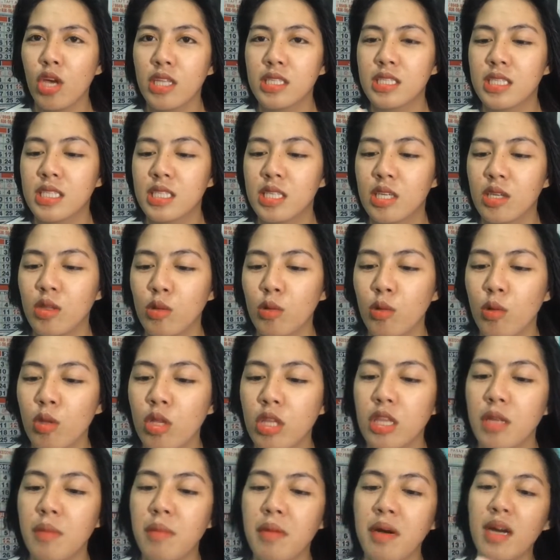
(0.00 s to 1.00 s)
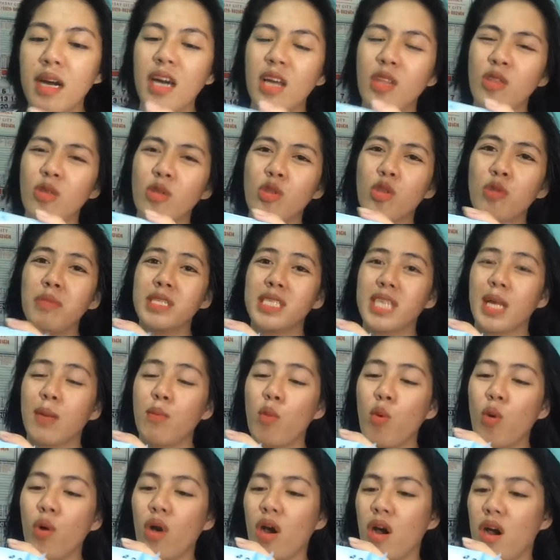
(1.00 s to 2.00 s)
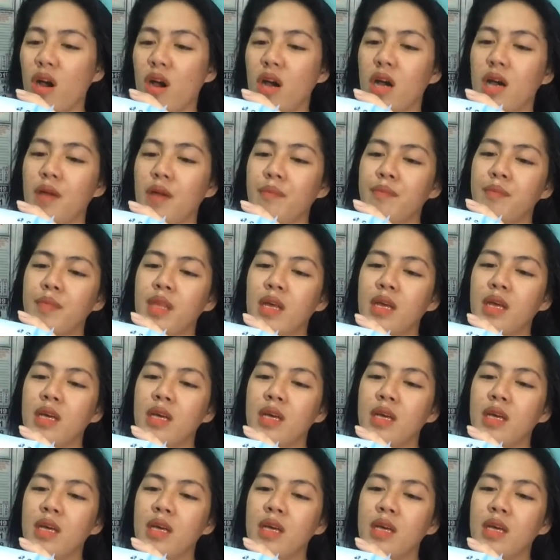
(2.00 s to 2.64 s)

dead skin tuloy, ng mga ano, dumi sa mukha.